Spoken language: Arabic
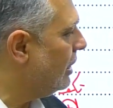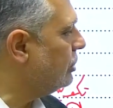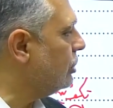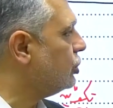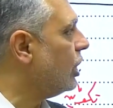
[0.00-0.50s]

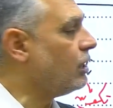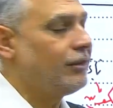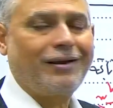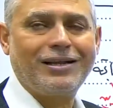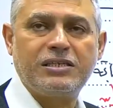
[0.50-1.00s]
نيجي إن شاء الله
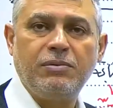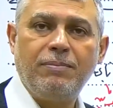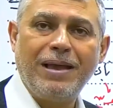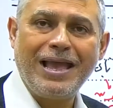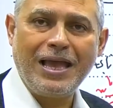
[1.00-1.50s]
للرسم
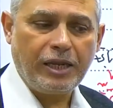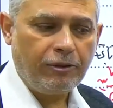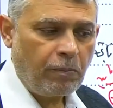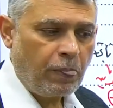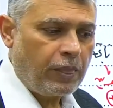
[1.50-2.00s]

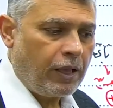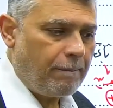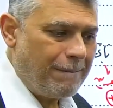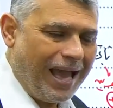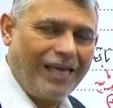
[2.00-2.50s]
البياني
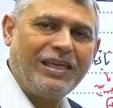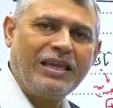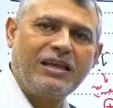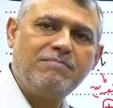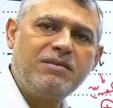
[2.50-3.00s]

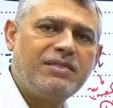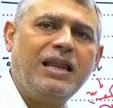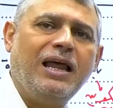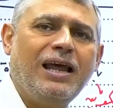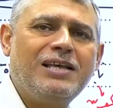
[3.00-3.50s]
ماخذين كم
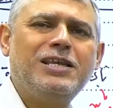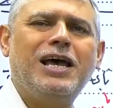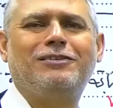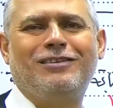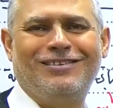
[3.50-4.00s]
مثال على
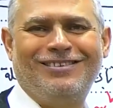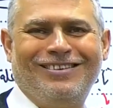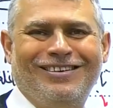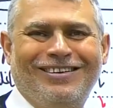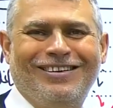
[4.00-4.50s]
الغازات
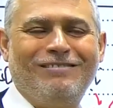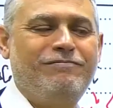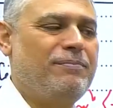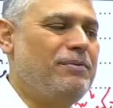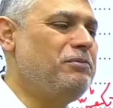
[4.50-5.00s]

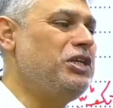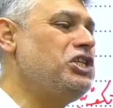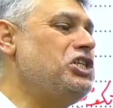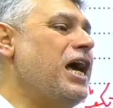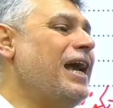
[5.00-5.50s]

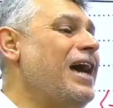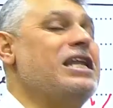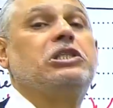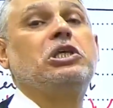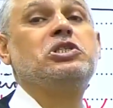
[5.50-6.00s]
فبديش اياك
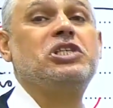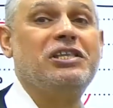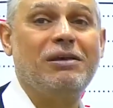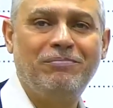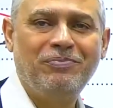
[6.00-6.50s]
انا
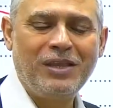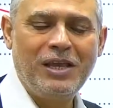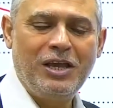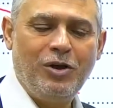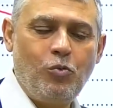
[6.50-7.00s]
تنصدم
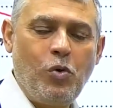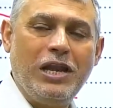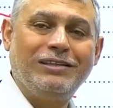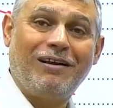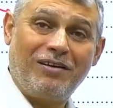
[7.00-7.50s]

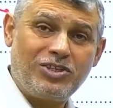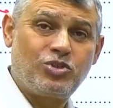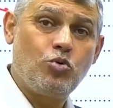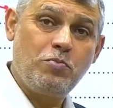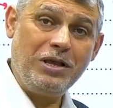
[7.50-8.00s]
واللي
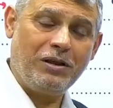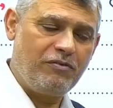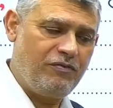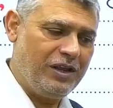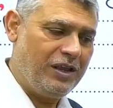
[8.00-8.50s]
درسته
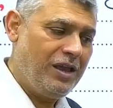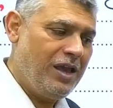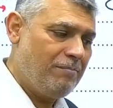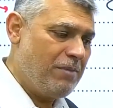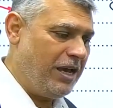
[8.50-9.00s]
بيعرفني
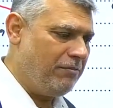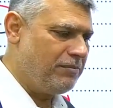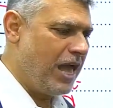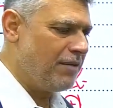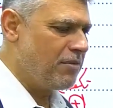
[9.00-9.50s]
بحب
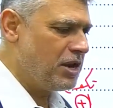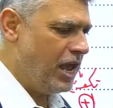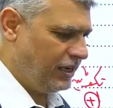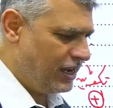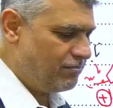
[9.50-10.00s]
دائما
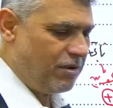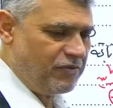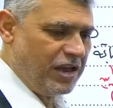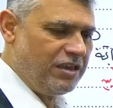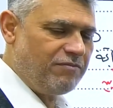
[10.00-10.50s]
احكي
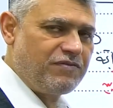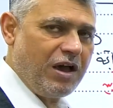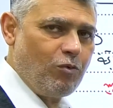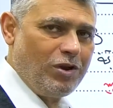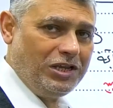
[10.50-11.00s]
المفاهيم في
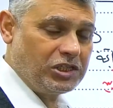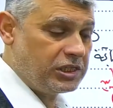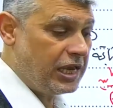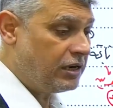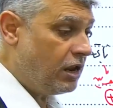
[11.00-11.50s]
اول
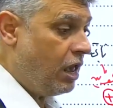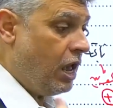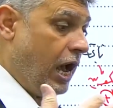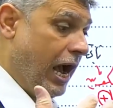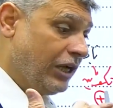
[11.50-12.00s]
حصتين
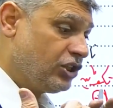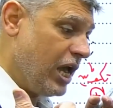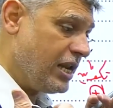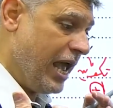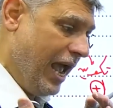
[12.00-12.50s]

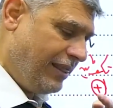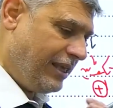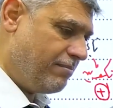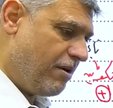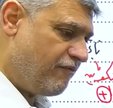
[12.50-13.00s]
عشان
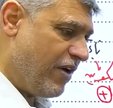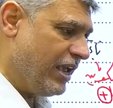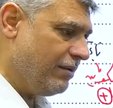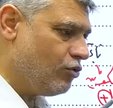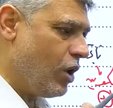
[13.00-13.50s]
هذه
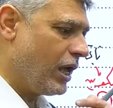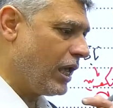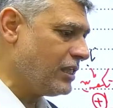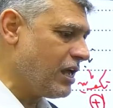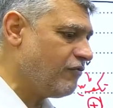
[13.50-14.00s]
المفاهيم
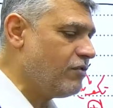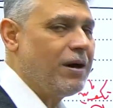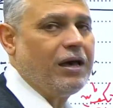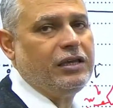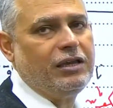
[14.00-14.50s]
نؤكدها في
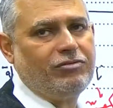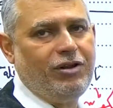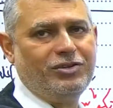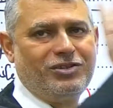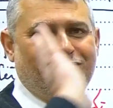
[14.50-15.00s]
بقيه
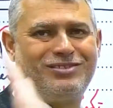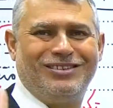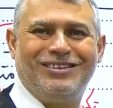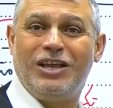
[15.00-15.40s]
الحصص